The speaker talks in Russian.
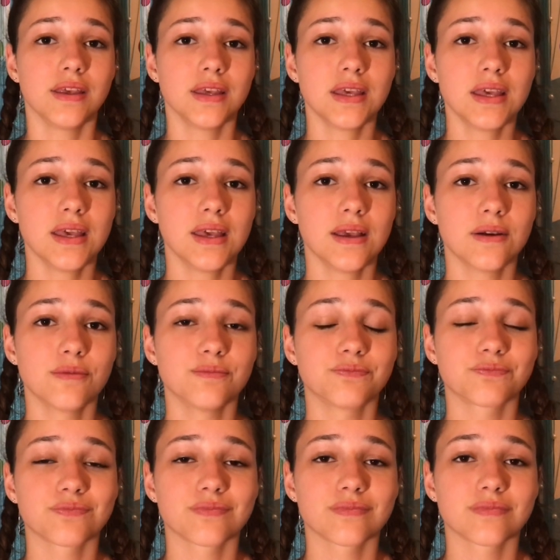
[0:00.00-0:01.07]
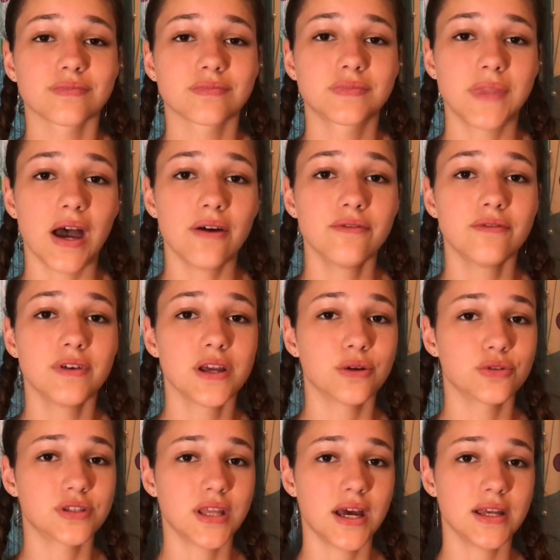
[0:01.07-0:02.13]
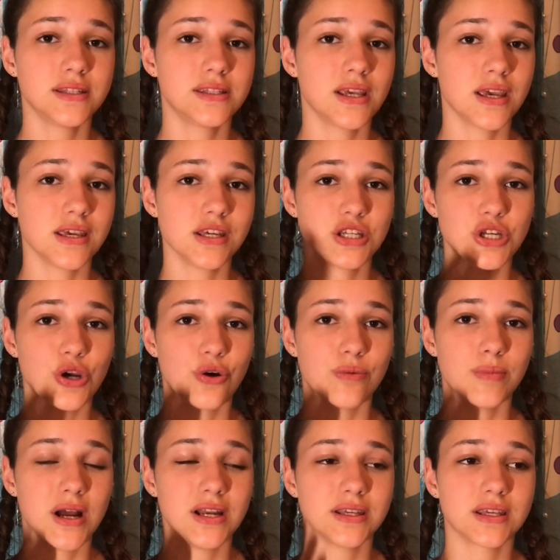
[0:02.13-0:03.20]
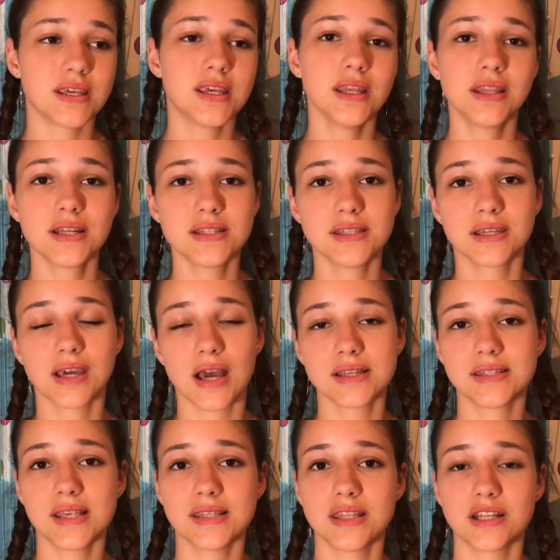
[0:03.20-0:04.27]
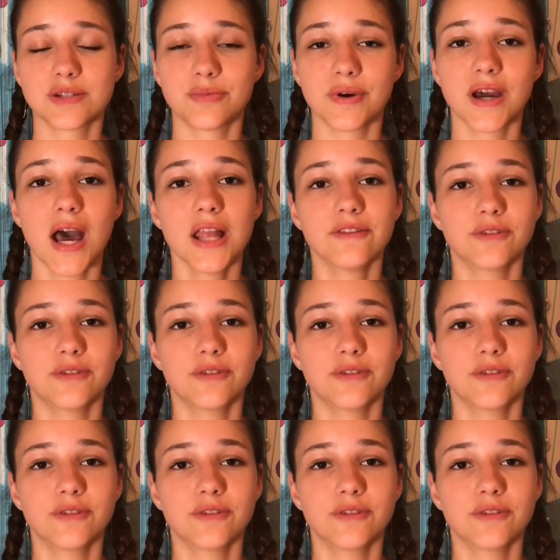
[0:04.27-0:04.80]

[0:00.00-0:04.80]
и там вы узнаете еще маленькие хитрости, как сесть на шпагат.